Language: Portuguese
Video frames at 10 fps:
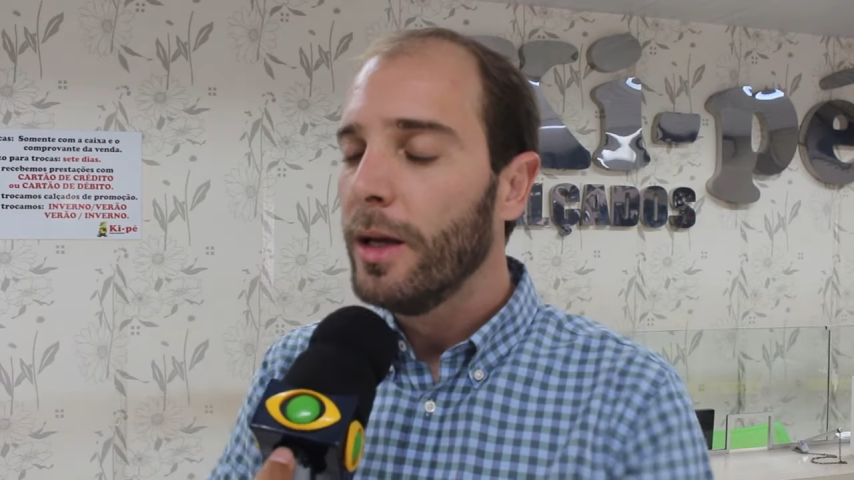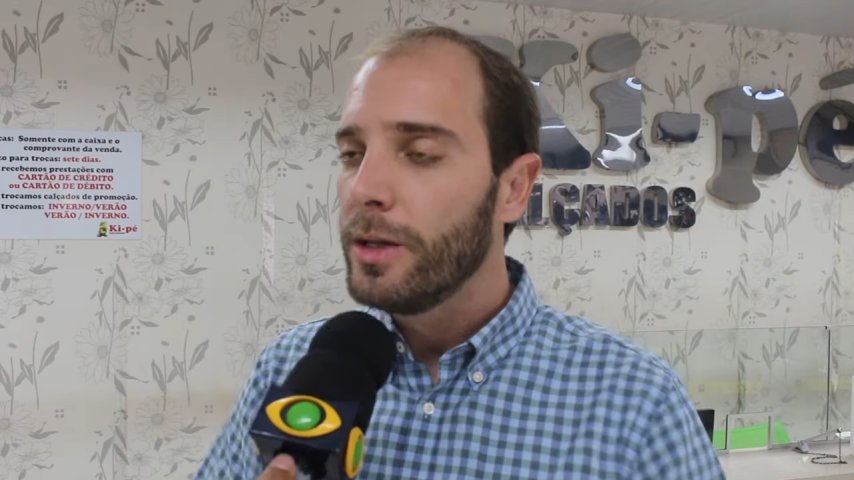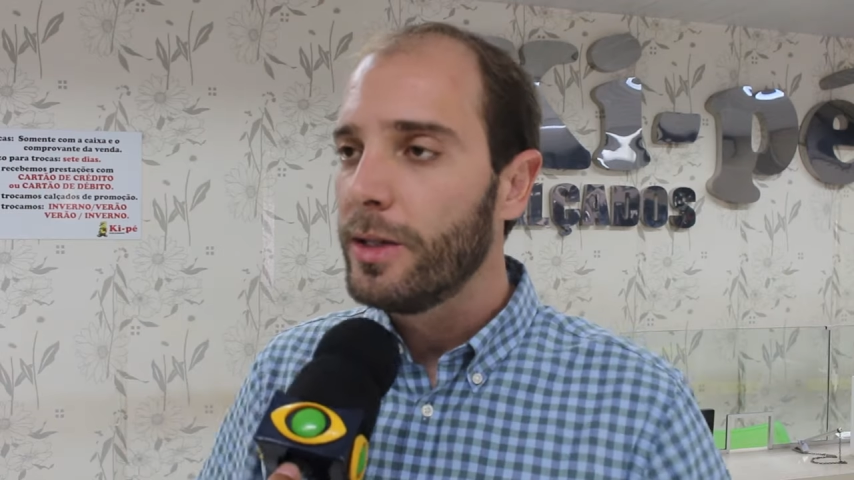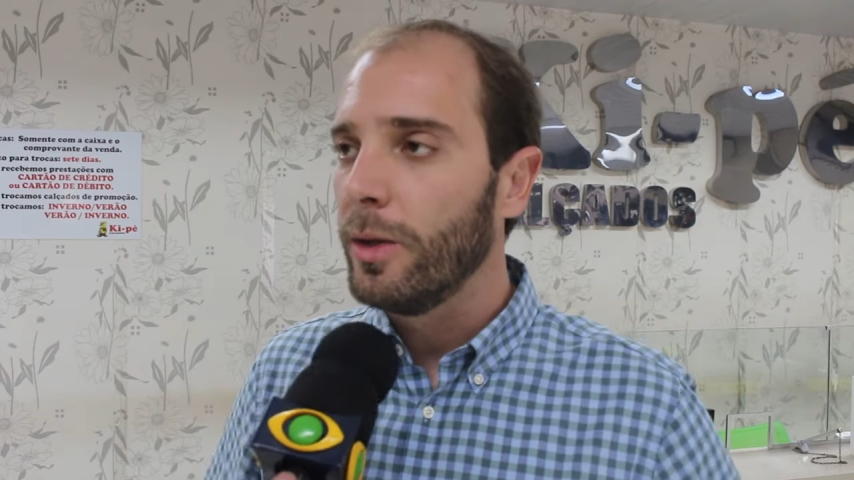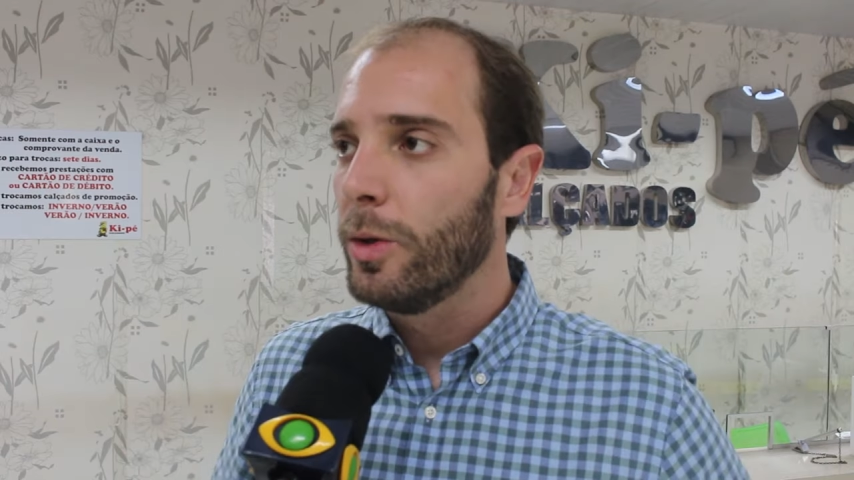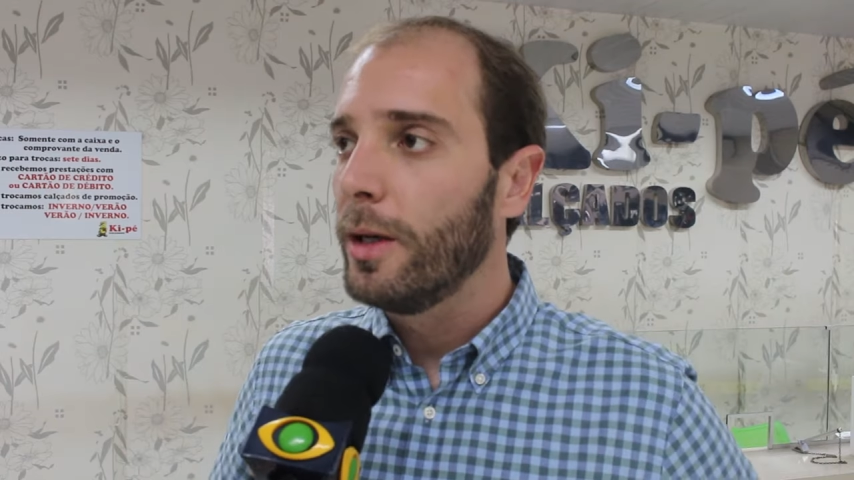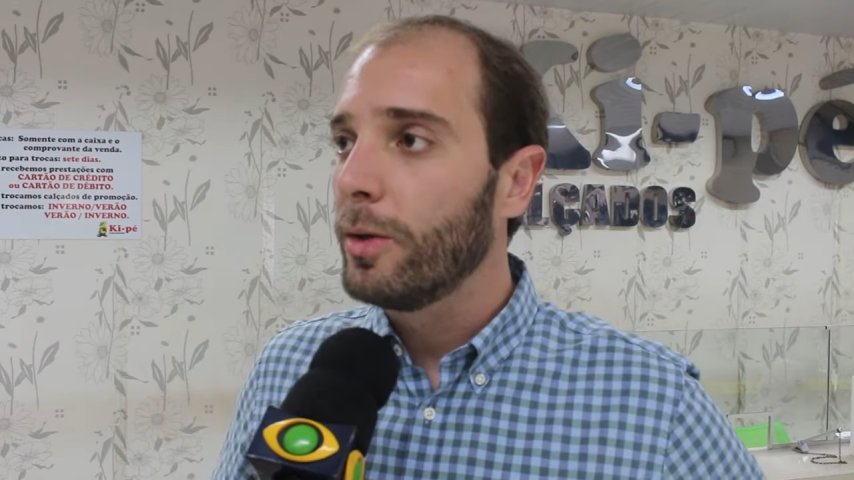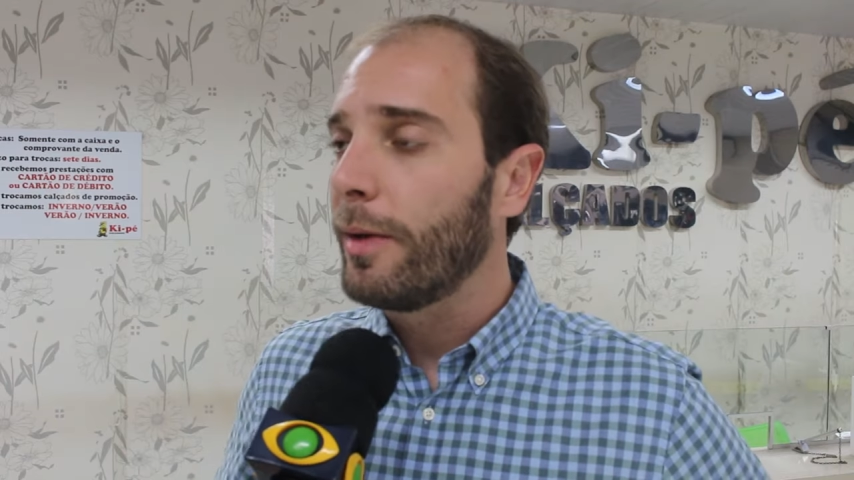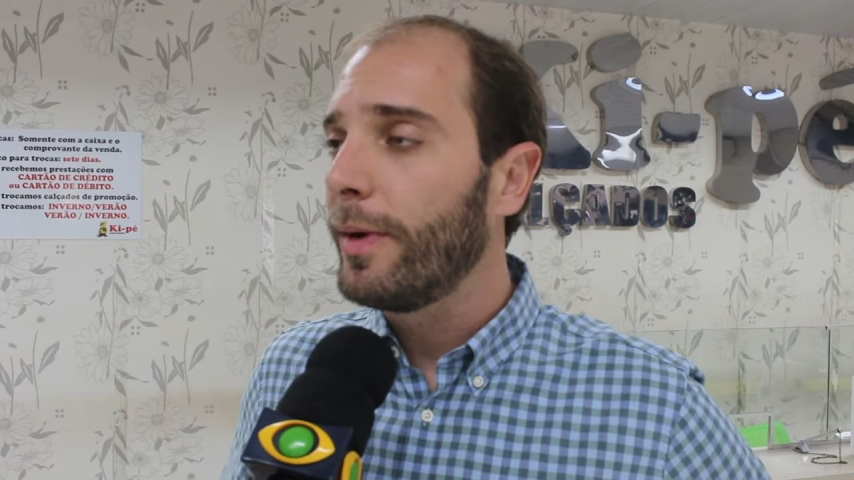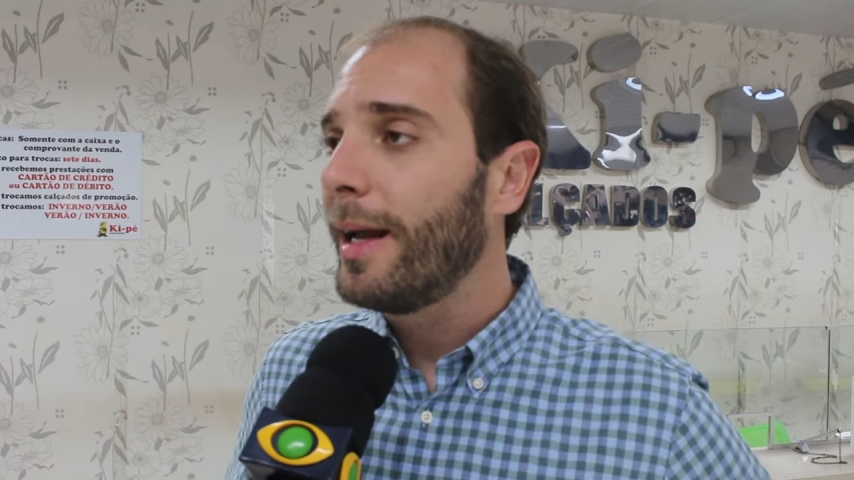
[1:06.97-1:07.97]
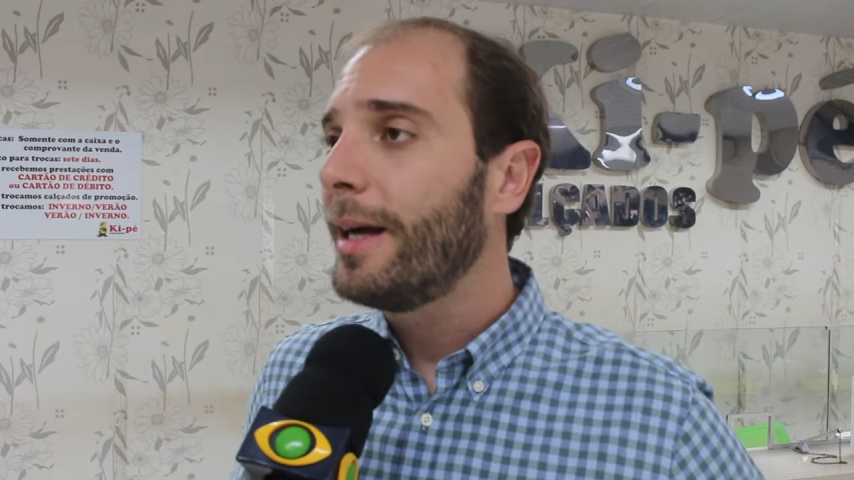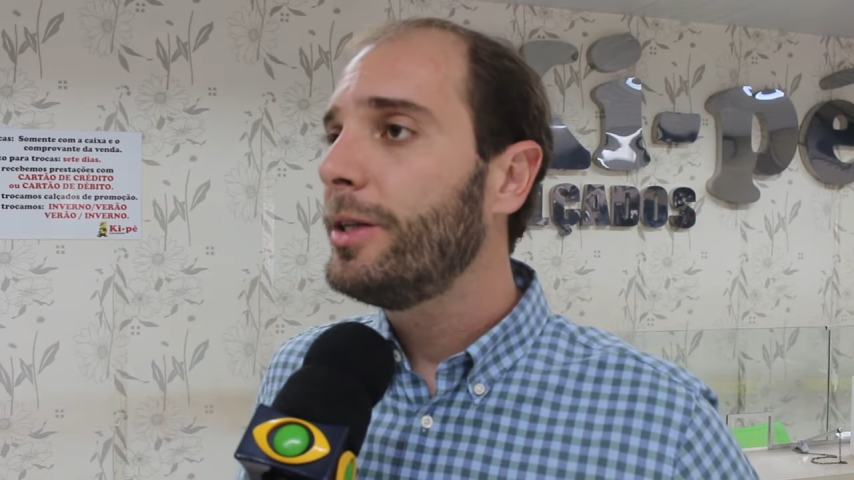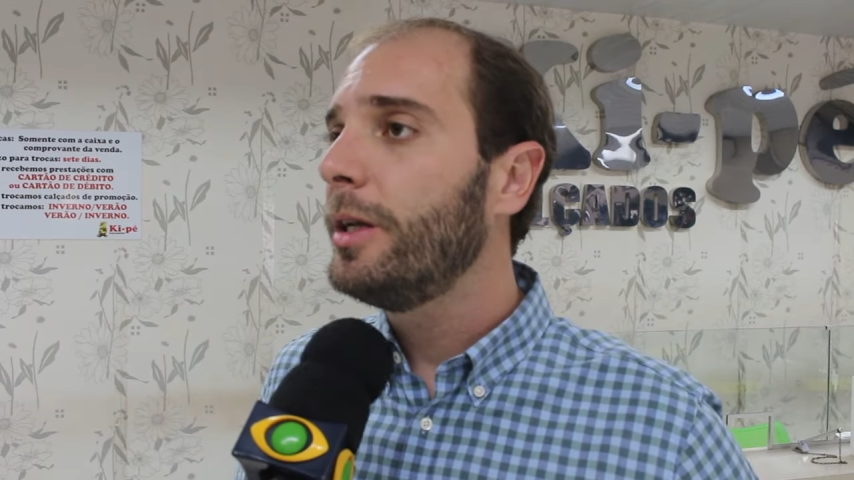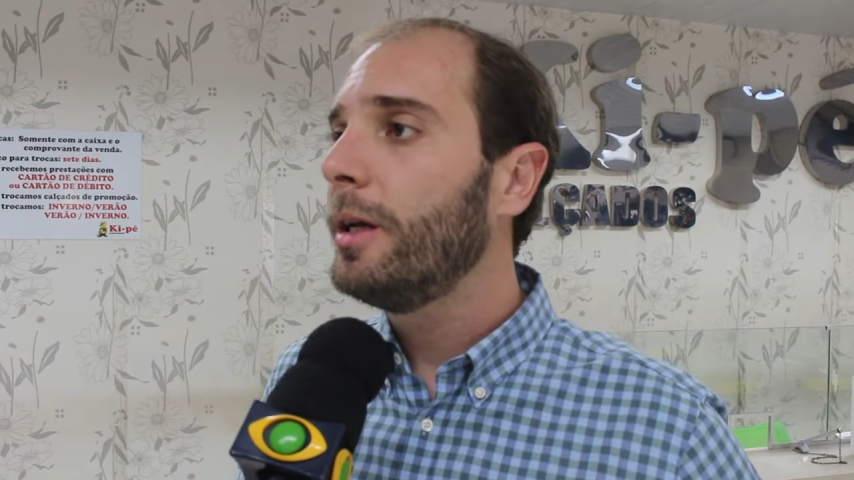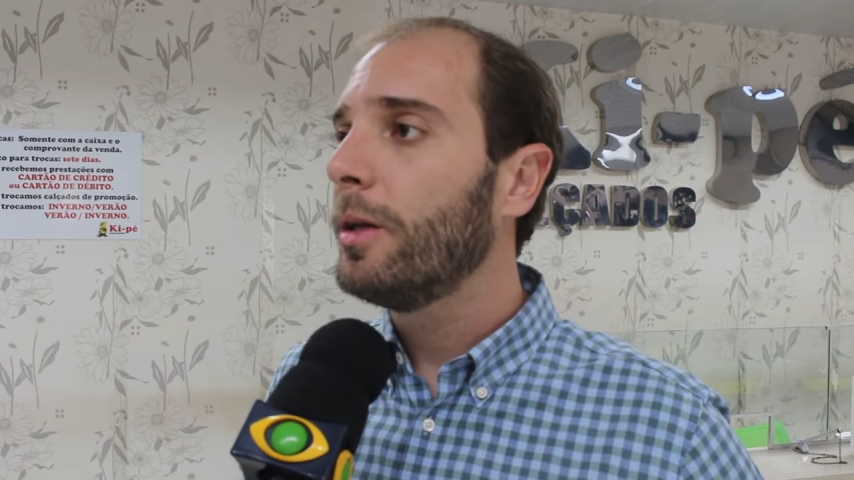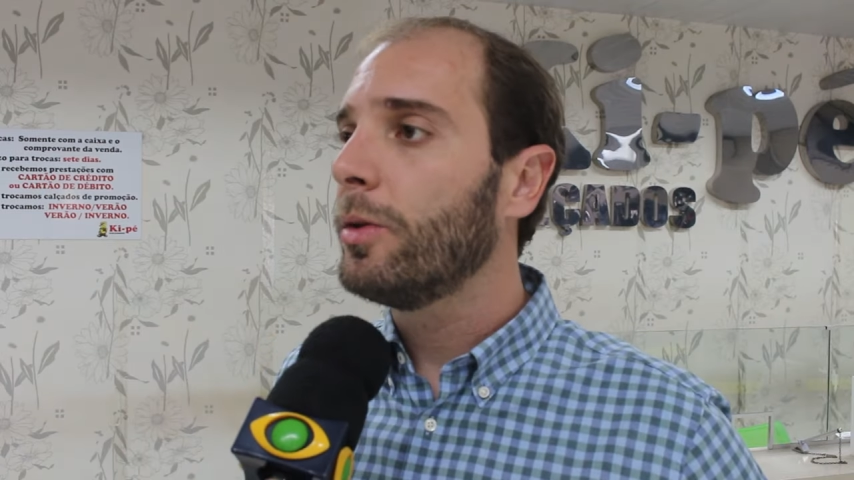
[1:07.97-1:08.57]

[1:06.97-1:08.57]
Sim, Rodrigo. Na verdade,